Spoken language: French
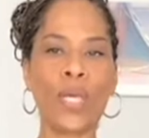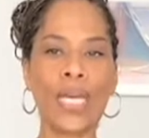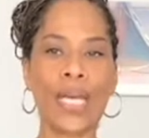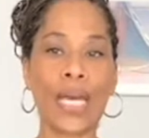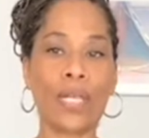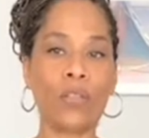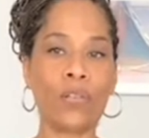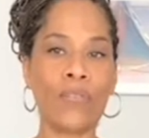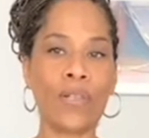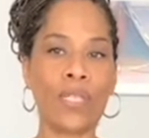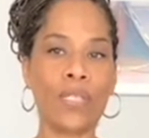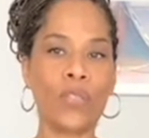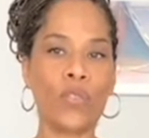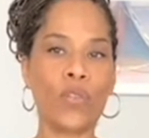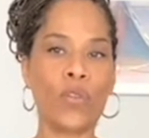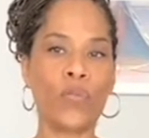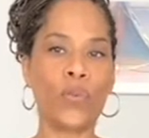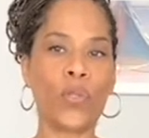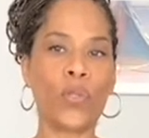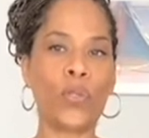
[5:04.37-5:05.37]
et
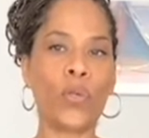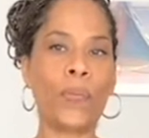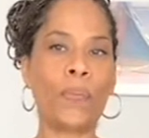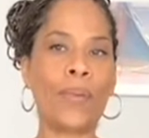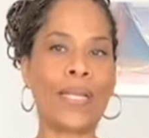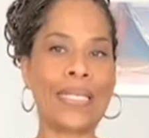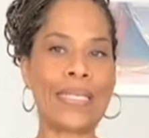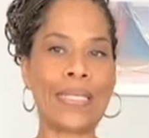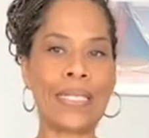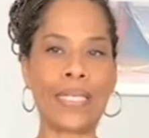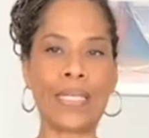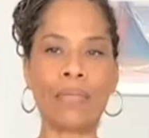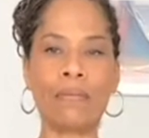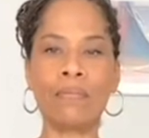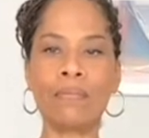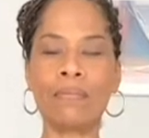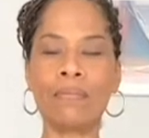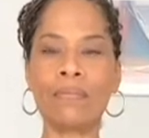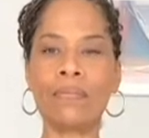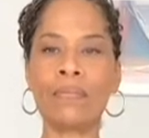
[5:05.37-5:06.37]
99 autres blessées.
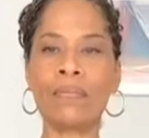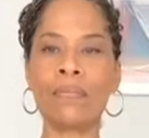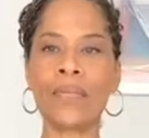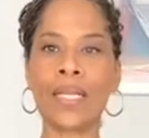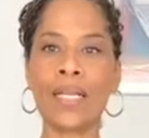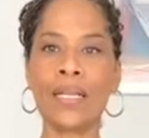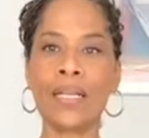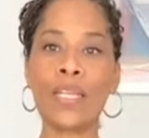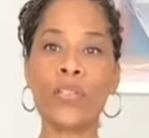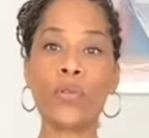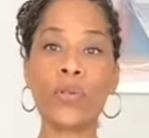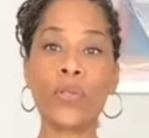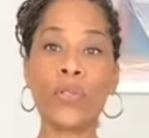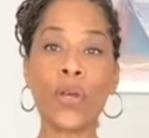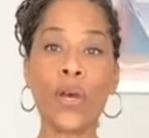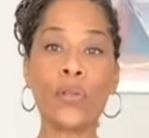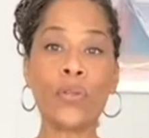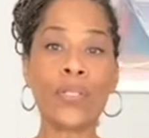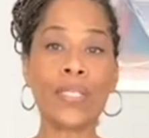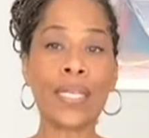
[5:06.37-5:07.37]
Les
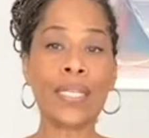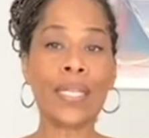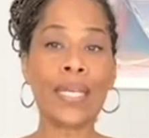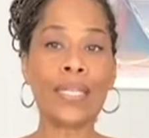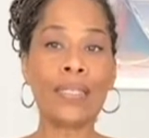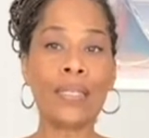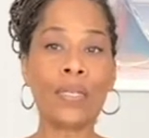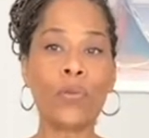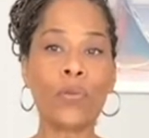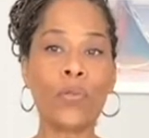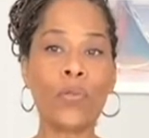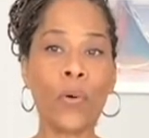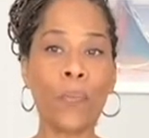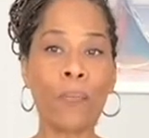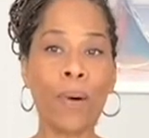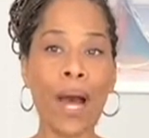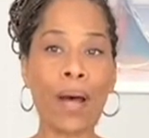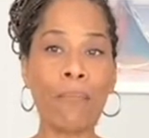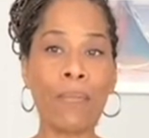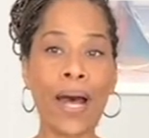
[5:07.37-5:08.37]
auteurs de cette exécution
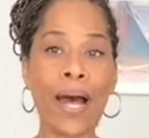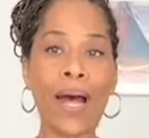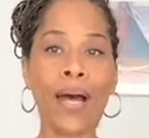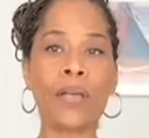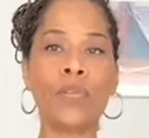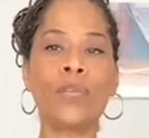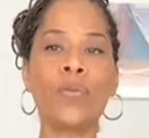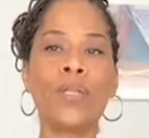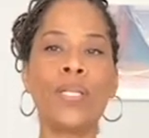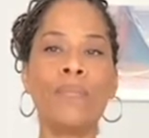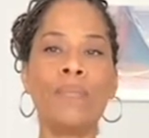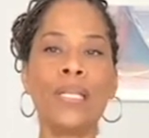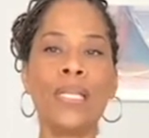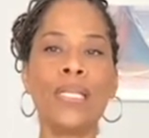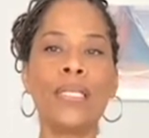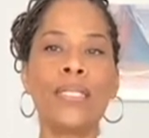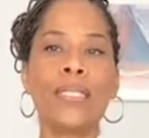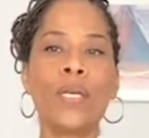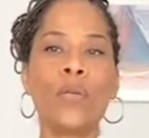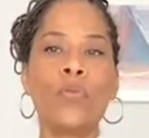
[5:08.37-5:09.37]
barbare sont les
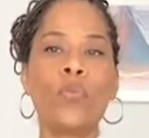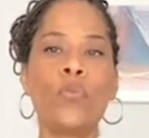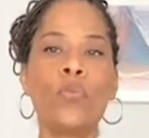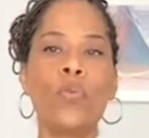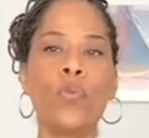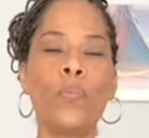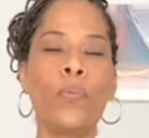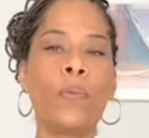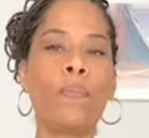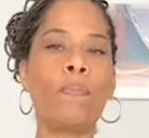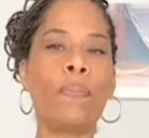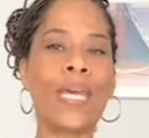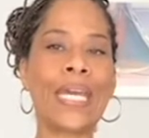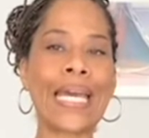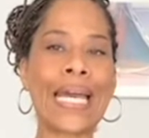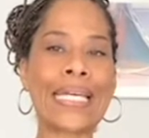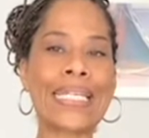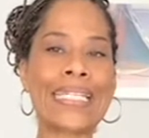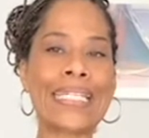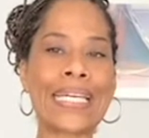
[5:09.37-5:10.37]
miliciens du groupe
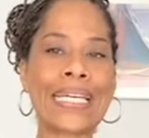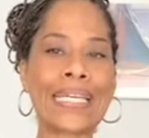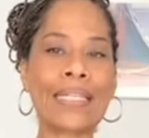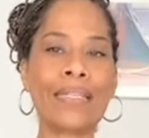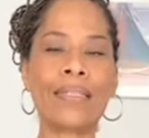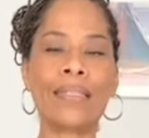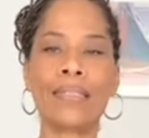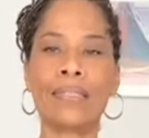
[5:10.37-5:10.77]
PK5.